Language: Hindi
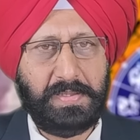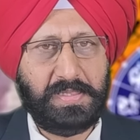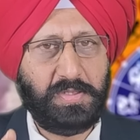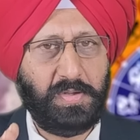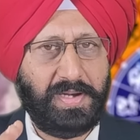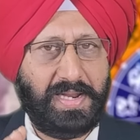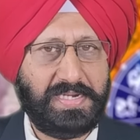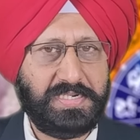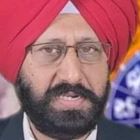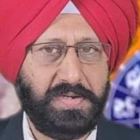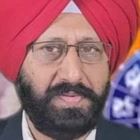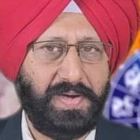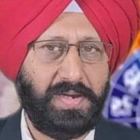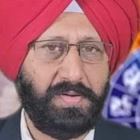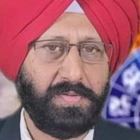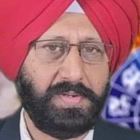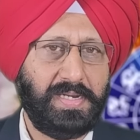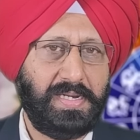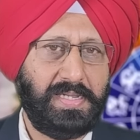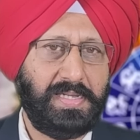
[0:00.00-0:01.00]
मिथुन राशि
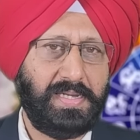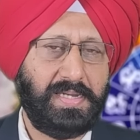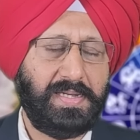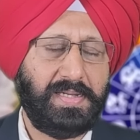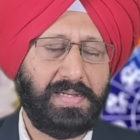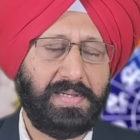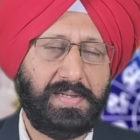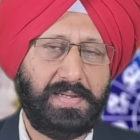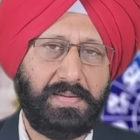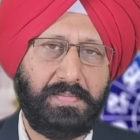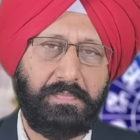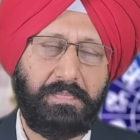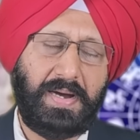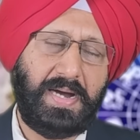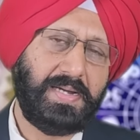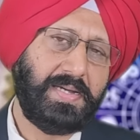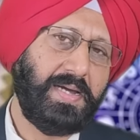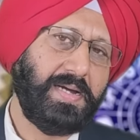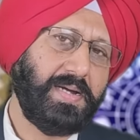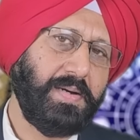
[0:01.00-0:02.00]
वालों के लिए
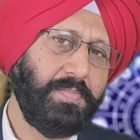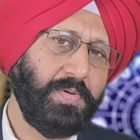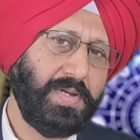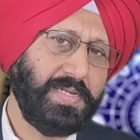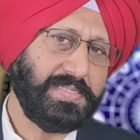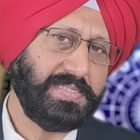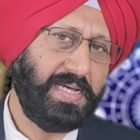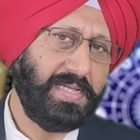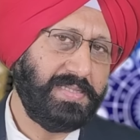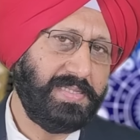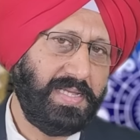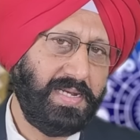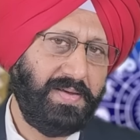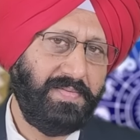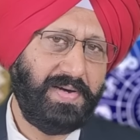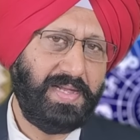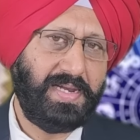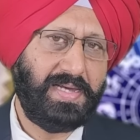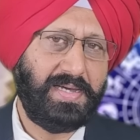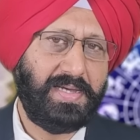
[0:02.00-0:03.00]
भाग्य का पूरा साथ
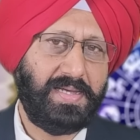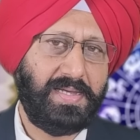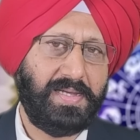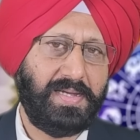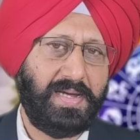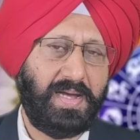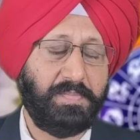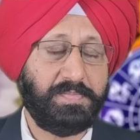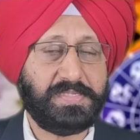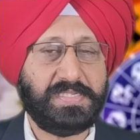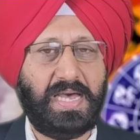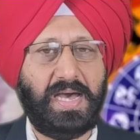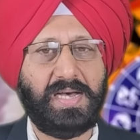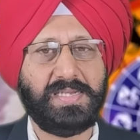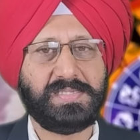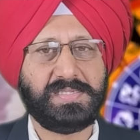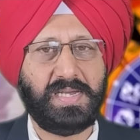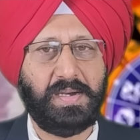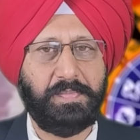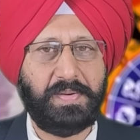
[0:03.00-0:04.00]
देने वाला है आप
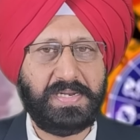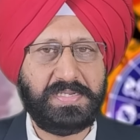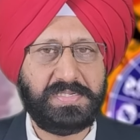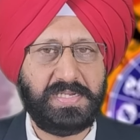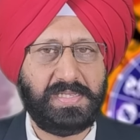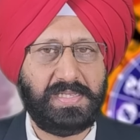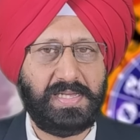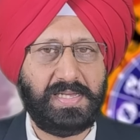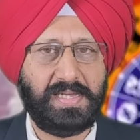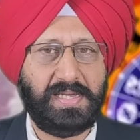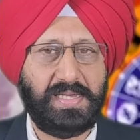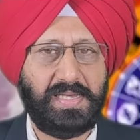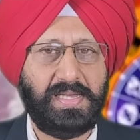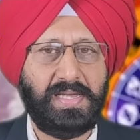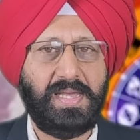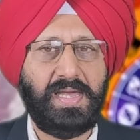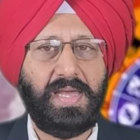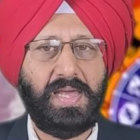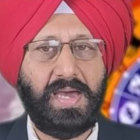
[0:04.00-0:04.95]
साहस का परिचय देंगे